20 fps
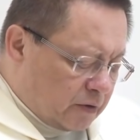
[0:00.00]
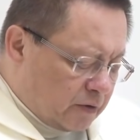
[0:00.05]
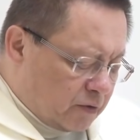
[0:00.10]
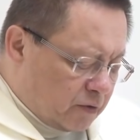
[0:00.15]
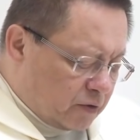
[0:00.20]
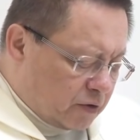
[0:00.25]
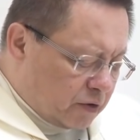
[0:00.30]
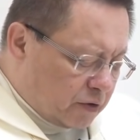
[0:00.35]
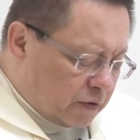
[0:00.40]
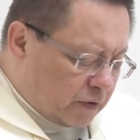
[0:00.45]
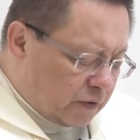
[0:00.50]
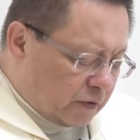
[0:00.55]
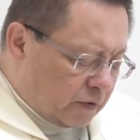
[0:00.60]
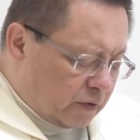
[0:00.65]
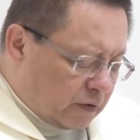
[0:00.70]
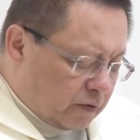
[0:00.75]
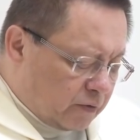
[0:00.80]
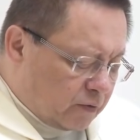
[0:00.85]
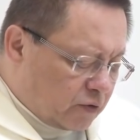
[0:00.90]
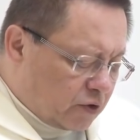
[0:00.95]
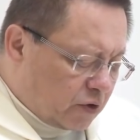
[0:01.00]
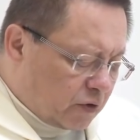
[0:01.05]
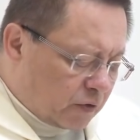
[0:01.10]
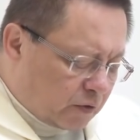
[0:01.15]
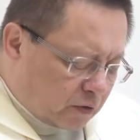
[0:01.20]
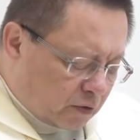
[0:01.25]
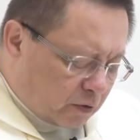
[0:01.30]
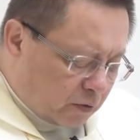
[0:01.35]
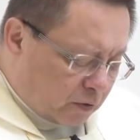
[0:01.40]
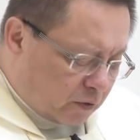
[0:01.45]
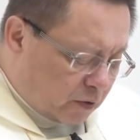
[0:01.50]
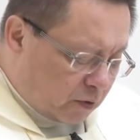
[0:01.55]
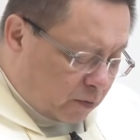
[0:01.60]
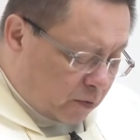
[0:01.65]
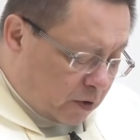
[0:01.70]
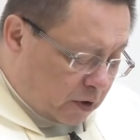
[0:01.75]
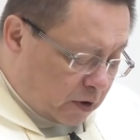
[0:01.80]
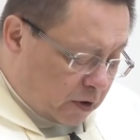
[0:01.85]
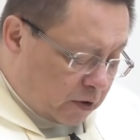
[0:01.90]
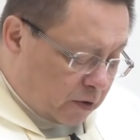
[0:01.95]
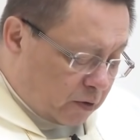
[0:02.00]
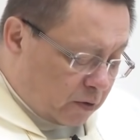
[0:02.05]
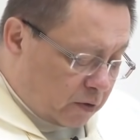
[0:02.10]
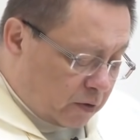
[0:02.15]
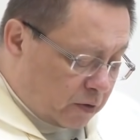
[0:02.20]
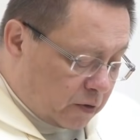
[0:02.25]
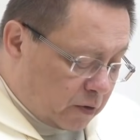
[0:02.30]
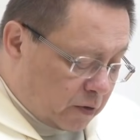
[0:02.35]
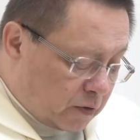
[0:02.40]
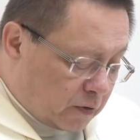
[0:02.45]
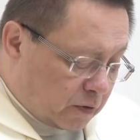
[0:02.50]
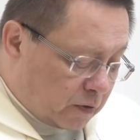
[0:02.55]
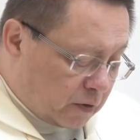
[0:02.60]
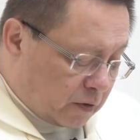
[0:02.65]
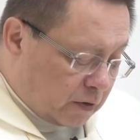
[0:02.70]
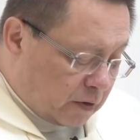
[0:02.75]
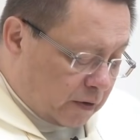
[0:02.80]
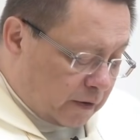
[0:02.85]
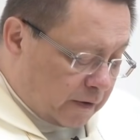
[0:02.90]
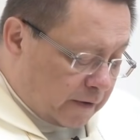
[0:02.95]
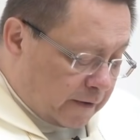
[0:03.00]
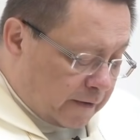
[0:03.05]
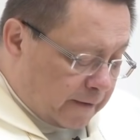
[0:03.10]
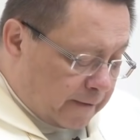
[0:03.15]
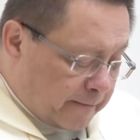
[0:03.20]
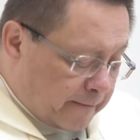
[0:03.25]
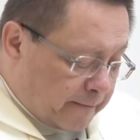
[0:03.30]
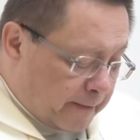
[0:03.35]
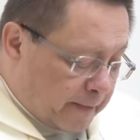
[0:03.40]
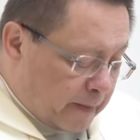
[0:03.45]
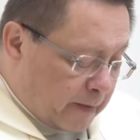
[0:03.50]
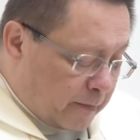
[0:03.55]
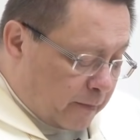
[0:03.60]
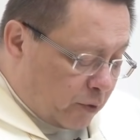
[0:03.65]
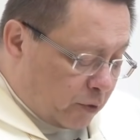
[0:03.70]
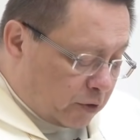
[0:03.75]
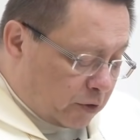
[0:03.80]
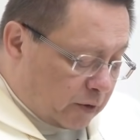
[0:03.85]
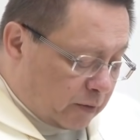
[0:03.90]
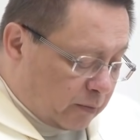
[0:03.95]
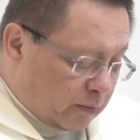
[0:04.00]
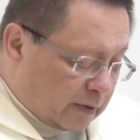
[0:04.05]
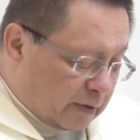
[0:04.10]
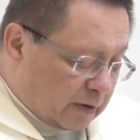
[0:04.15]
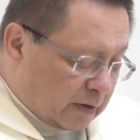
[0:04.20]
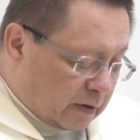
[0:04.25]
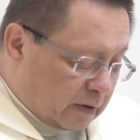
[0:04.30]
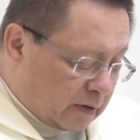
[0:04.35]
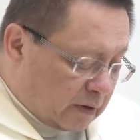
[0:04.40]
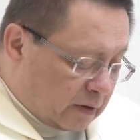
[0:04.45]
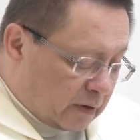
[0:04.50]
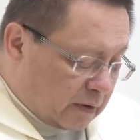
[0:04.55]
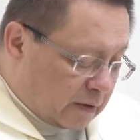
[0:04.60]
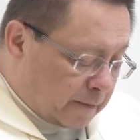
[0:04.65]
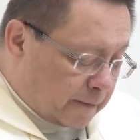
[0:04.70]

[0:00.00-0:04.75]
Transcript: Wszyscy, wszystko, co mi daje Ojciec, potem e, e,